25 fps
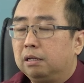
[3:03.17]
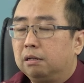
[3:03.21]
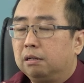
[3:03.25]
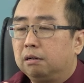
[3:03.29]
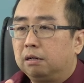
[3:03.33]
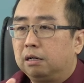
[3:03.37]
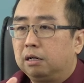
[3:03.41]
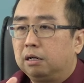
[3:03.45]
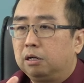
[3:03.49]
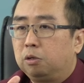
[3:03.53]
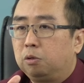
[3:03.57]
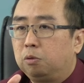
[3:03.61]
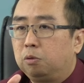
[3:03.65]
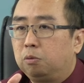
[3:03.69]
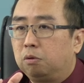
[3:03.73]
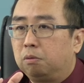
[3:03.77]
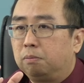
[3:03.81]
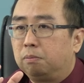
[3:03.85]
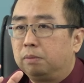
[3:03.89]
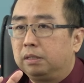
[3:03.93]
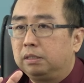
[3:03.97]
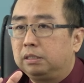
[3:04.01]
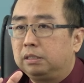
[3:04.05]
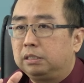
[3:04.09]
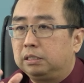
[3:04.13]
啊，然后我
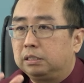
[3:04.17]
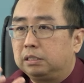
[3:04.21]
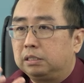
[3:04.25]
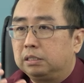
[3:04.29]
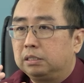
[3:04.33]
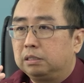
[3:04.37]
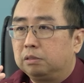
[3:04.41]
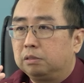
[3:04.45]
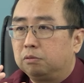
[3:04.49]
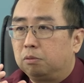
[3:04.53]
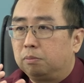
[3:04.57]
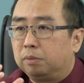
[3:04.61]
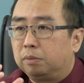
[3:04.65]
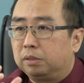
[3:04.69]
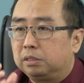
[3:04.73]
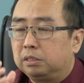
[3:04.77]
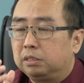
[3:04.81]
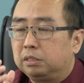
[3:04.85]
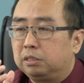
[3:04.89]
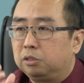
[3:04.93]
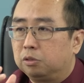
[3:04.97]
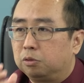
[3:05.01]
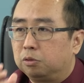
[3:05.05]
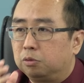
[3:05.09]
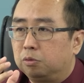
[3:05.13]
们其实我们
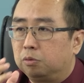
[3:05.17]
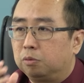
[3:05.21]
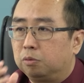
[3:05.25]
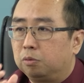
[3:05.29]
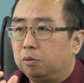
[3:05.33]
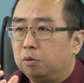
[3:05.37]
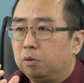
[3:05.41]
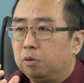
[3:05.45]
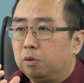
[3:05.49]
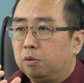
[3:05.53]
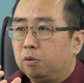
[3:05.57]
是有。